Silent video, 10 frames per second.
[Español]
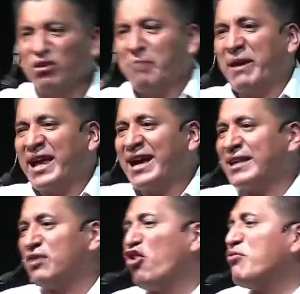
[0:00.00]
una pareja
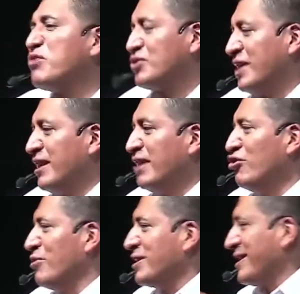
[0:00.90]
de novios, el,
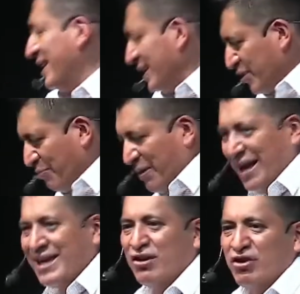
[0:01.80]
novio está listo
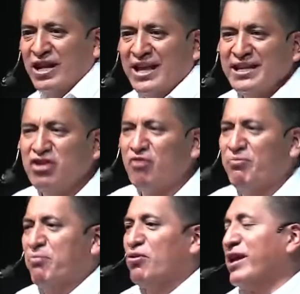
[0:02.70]
para ir con el anillo,
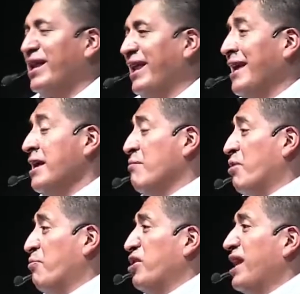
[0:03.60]
proponerle,
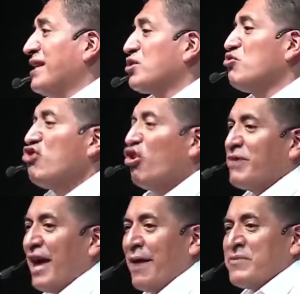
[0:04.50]
proponerle a su
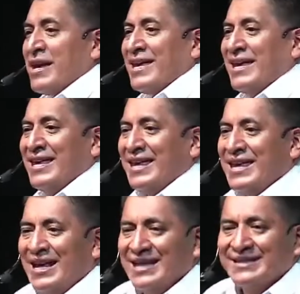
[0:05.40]
novia y,
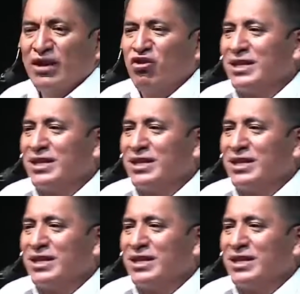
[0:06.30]
y él está con la